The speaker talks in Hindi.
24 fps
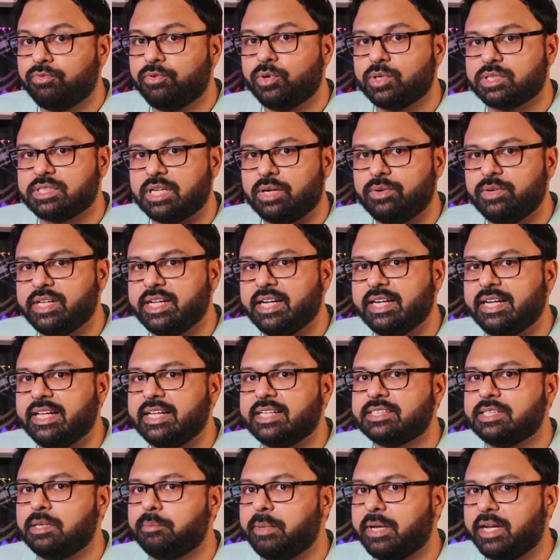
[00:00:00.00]
वो साउंड ये ठीक
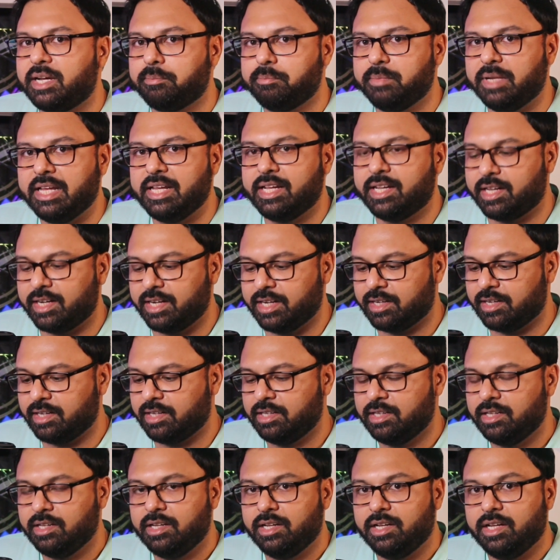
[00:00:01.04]
से पिकअप नहीं करेगा
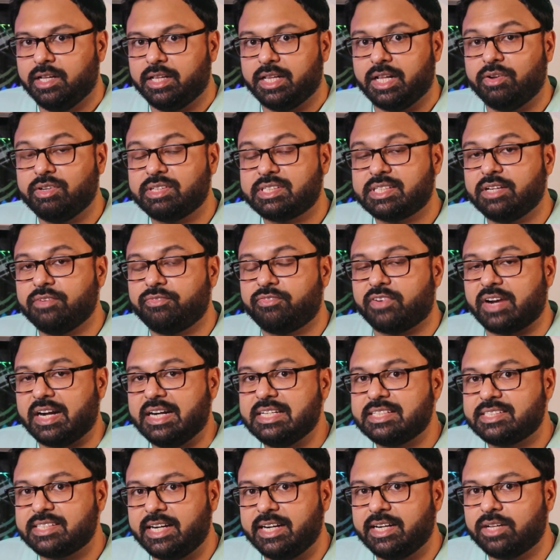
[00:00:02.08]
ना इसकी
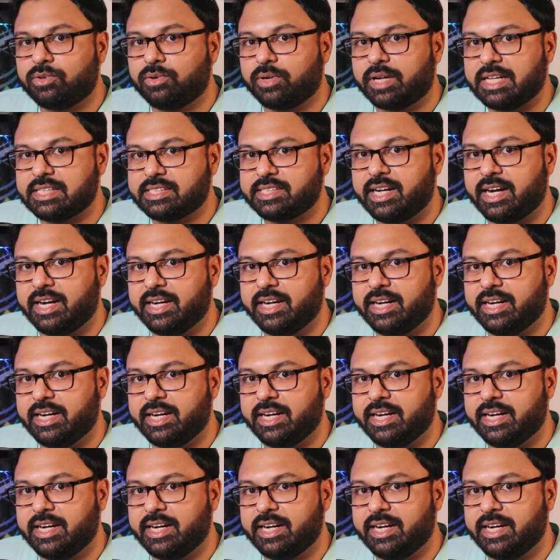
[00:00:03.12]
फ्रंट साइड को कैसे